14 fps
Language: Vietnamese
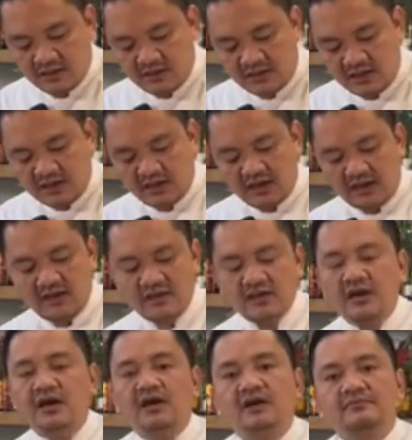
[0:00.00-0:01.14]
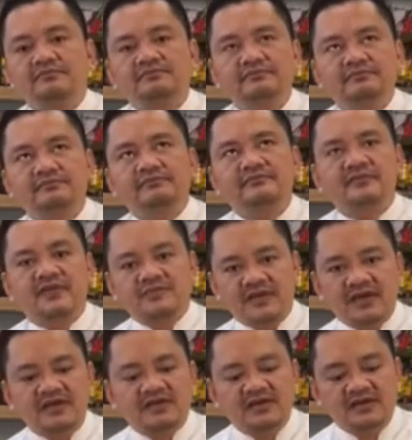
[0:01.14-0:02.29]
cái này là cái um, kim, chi. kim
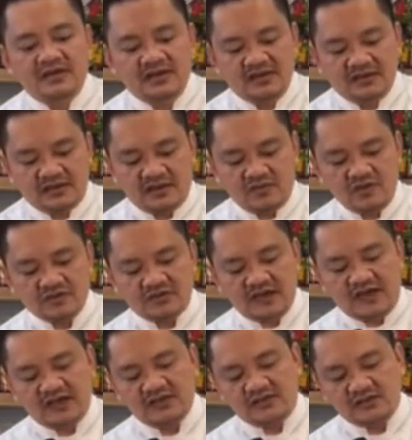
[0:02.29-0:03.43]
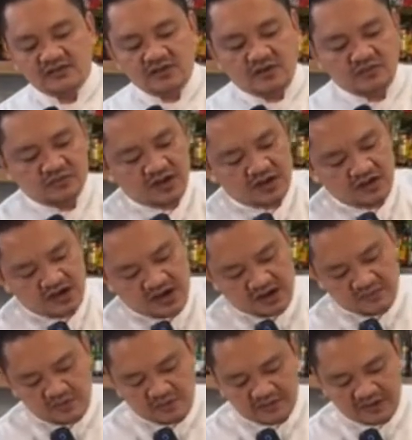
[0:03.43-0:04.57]
chi thì quốc sẽ sử dụng nó là
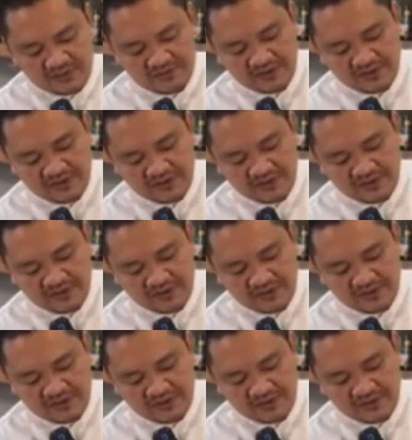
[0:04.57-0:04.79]
100